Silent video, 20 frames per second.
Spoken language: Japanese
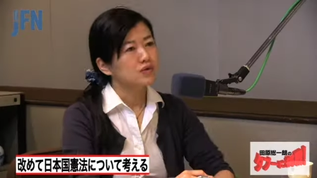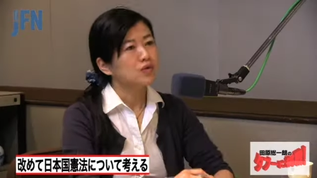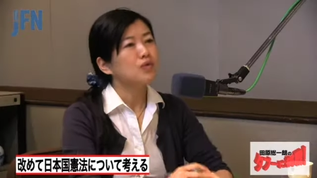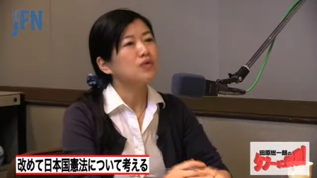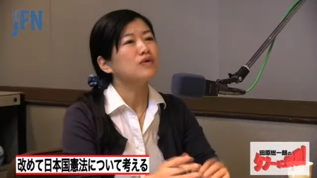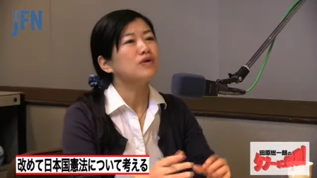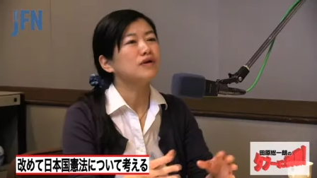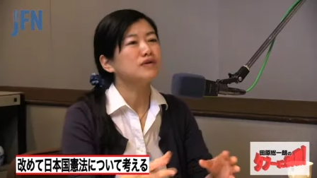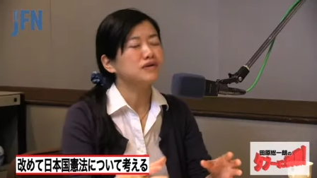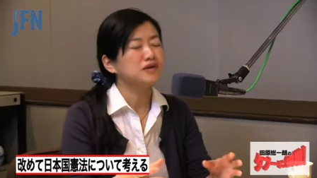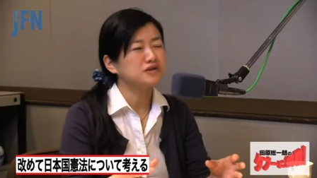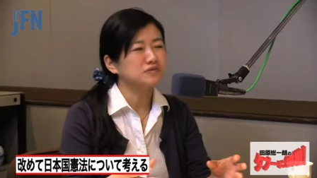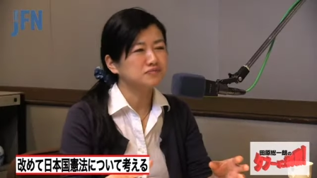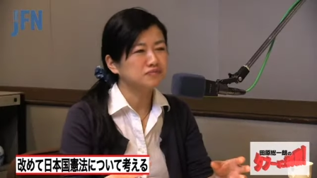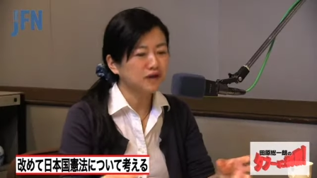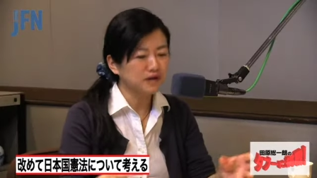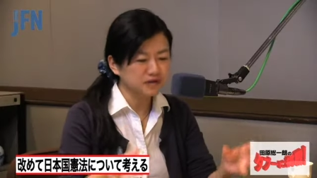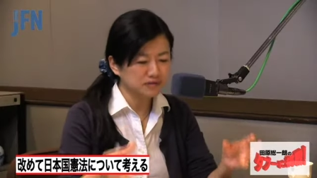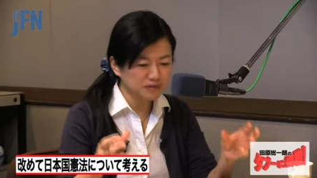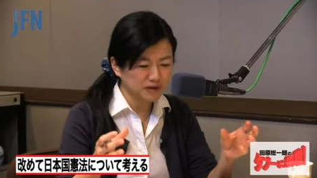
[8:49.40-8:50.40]
か。そこなんです。
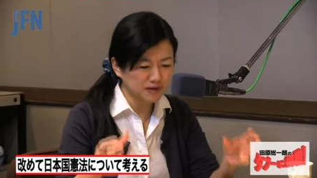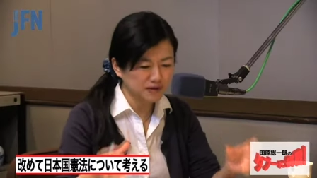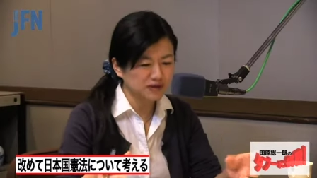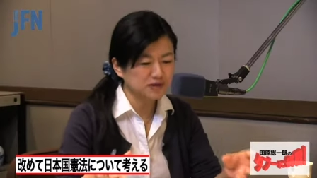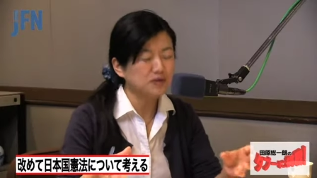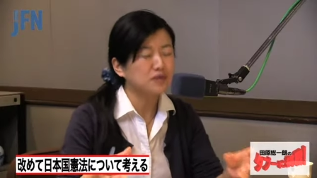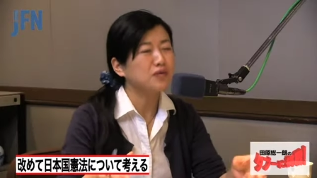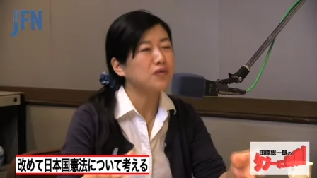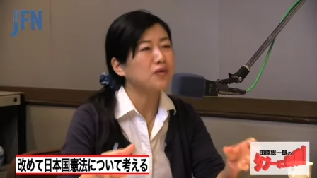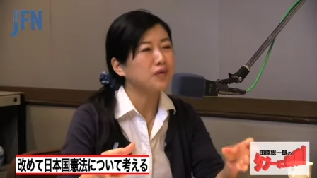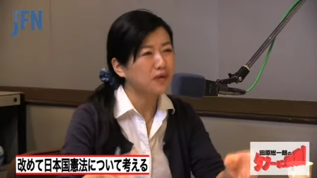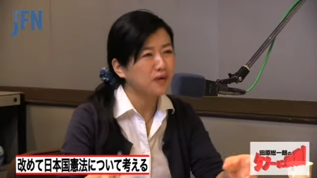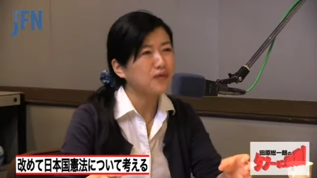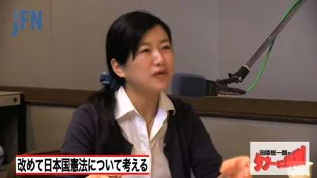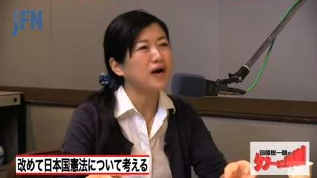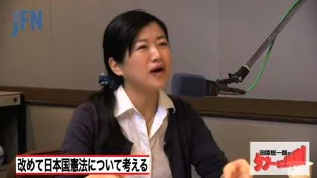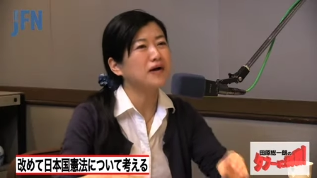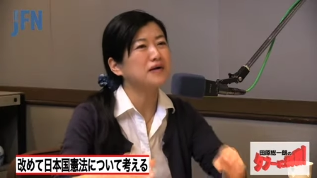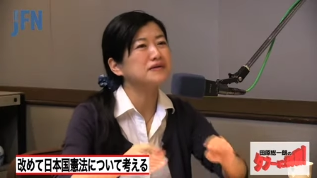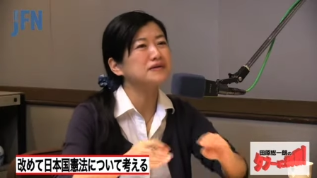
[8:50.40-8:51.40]
まず、まずそこを
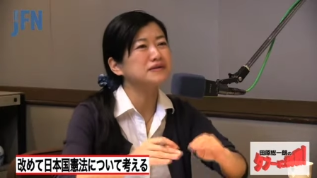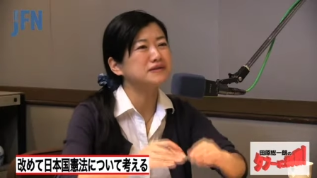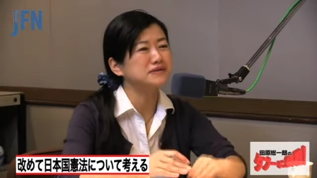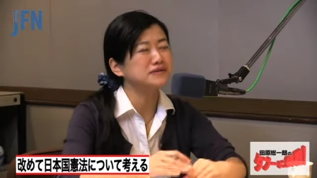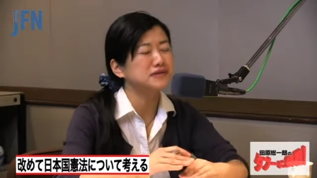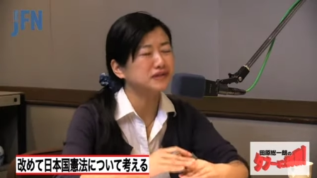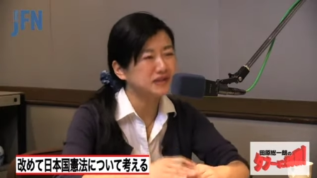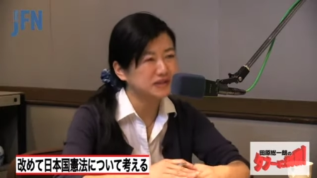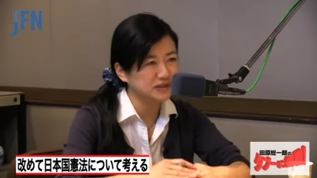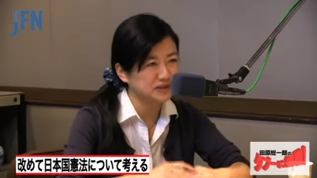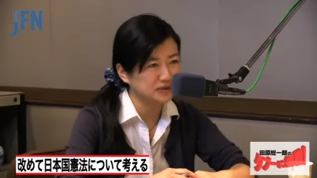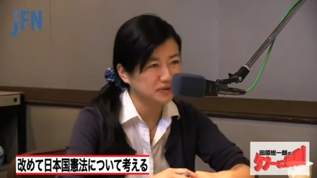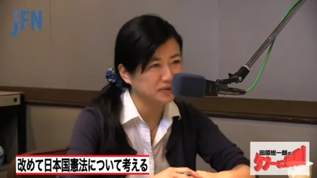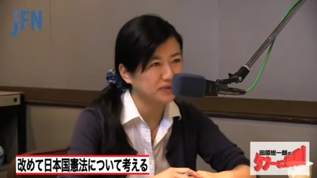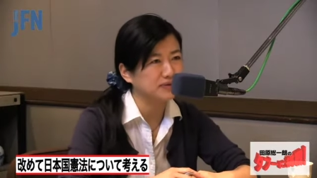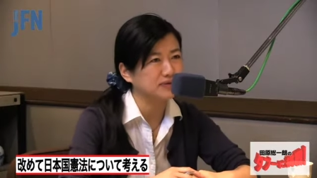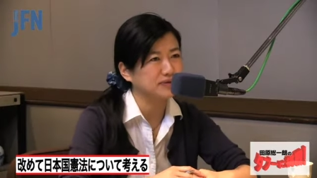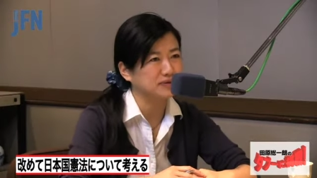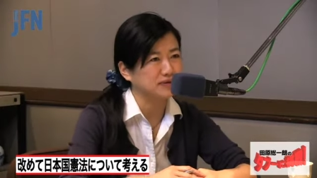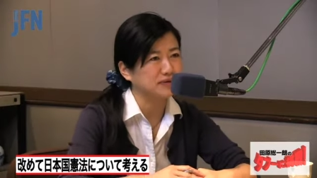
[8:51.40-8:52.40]
過半数にしよ
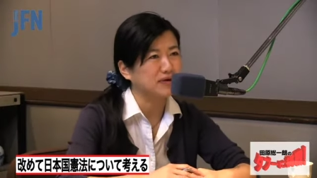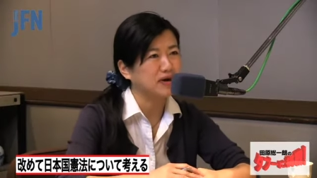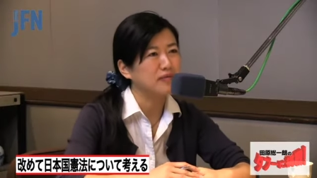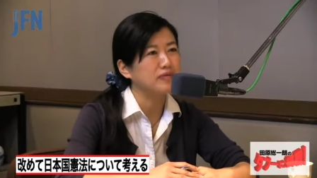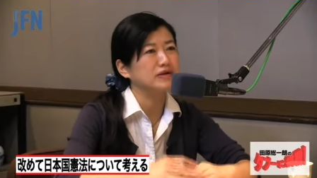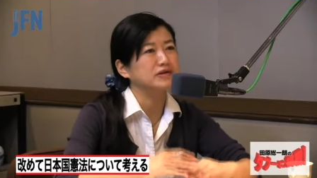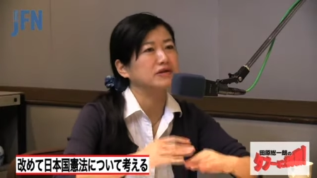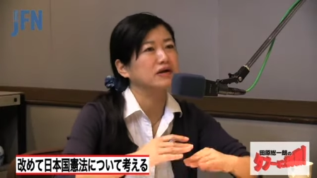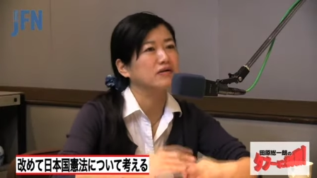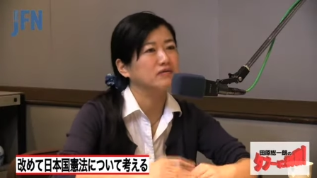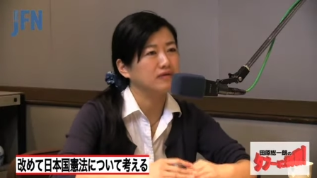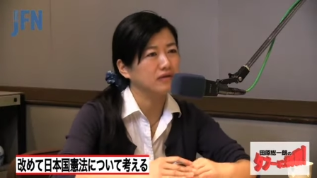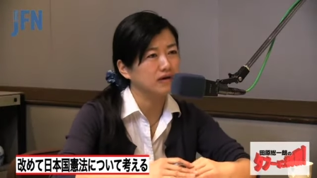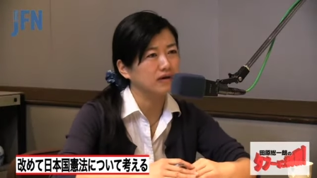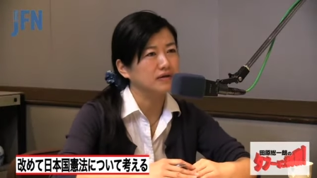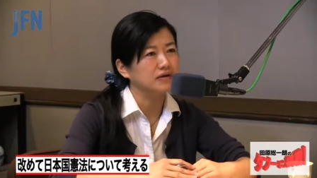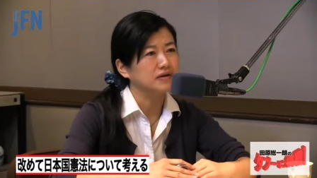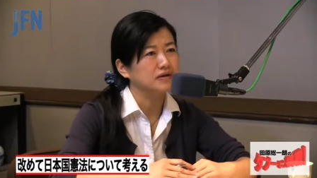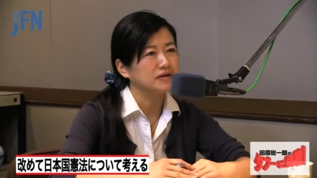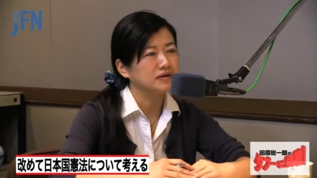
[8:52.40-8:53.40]
うと安倍さん
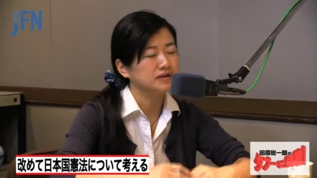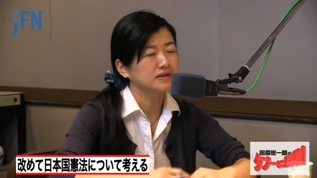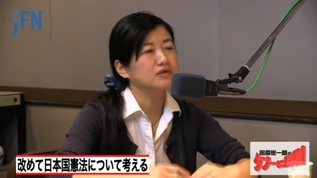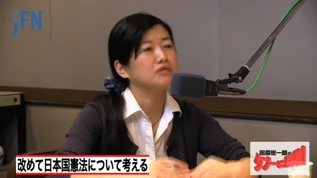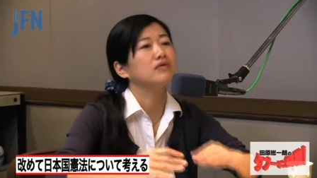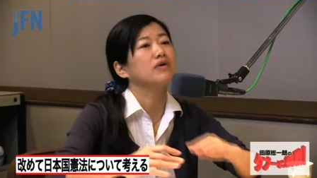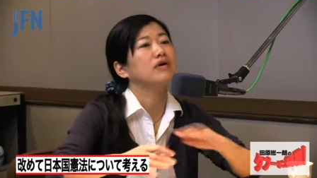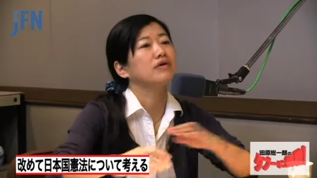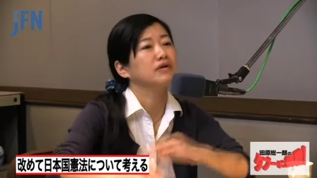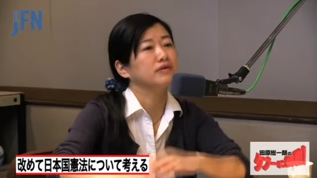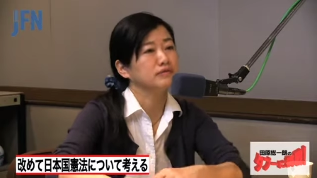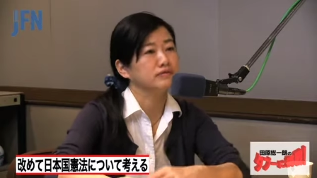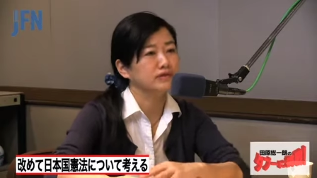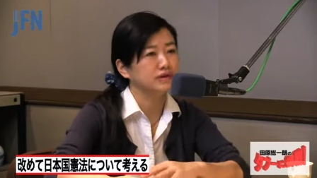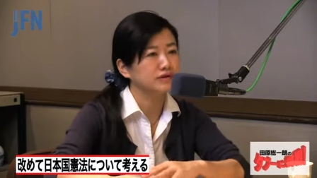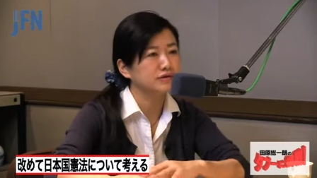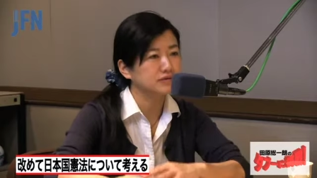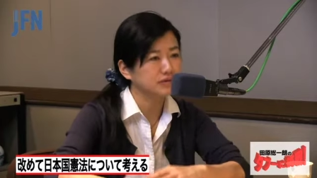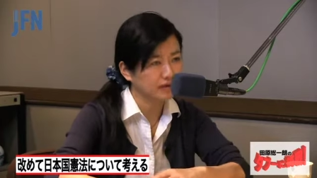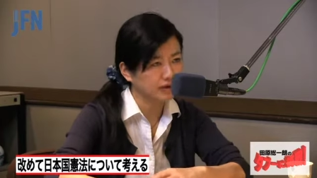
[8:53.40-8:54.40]
はしておられるん
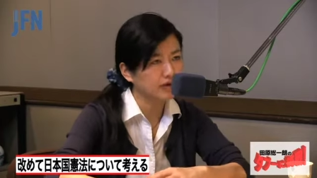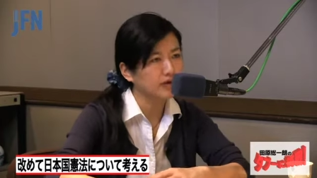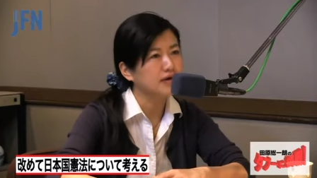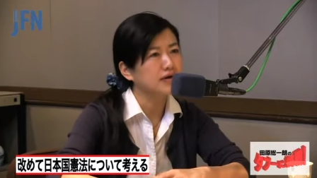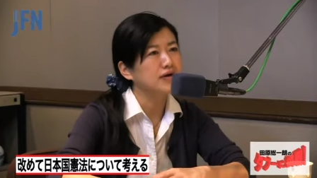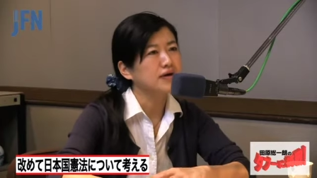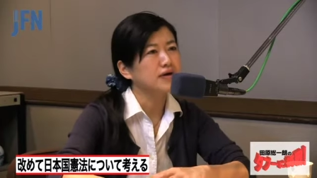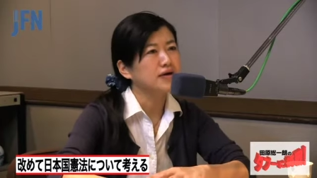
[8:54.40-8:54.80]
ですね、うんうんはい、